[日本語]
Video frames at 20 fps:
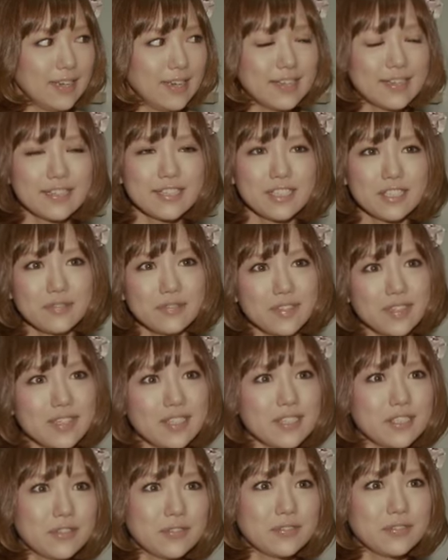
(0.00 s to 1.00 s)
恋愛
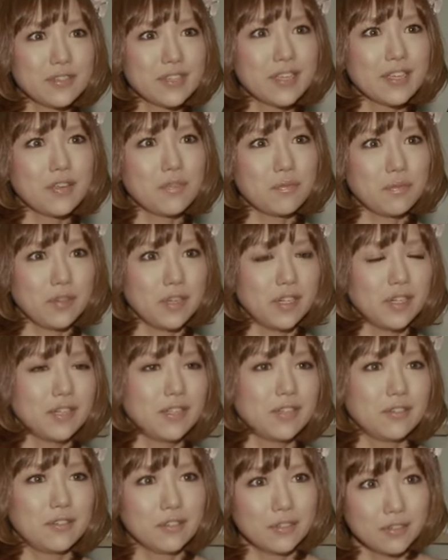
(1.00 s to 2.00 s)
シミュレーションゲーム
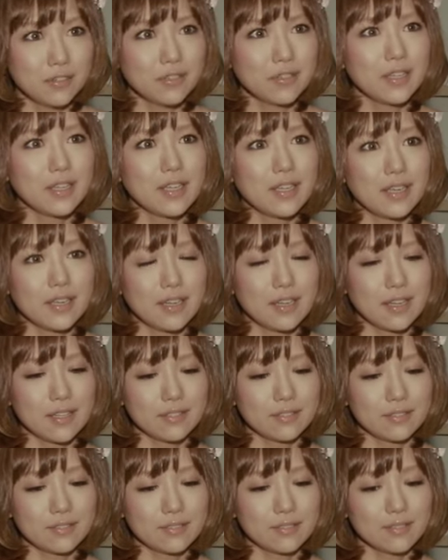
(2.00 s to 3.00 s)
に出てくる
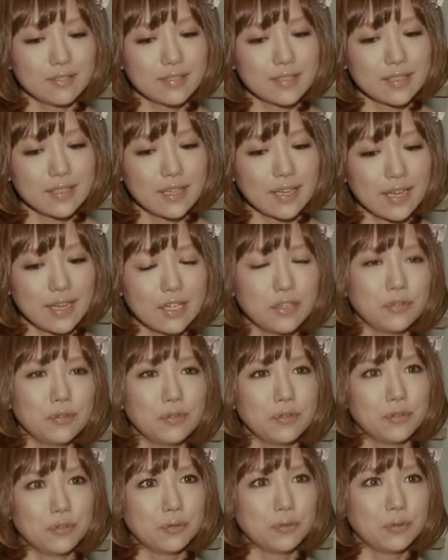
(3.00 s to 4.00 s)
あの
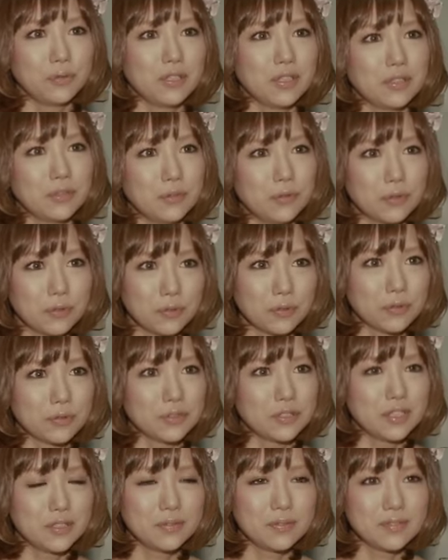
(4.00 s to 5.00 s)
アイドルの女の
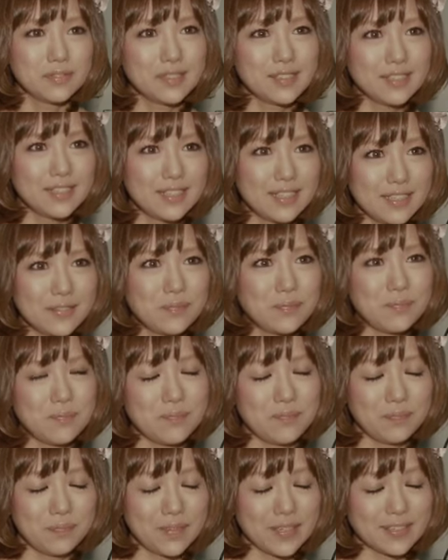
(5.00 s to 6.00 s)
子を自分
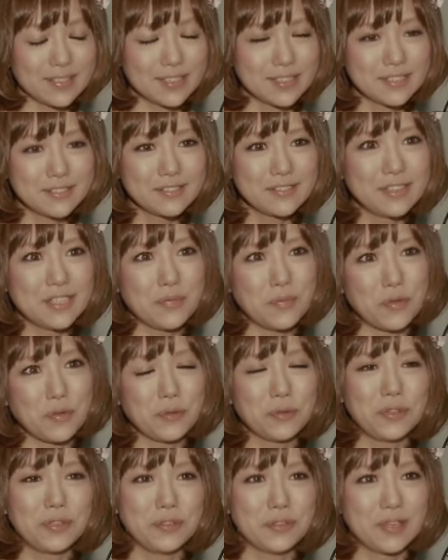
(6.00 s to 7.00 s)
でなんか作って
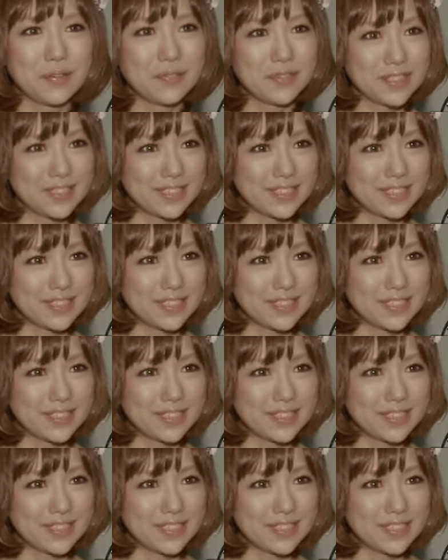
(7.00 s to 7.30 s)
みようっていう気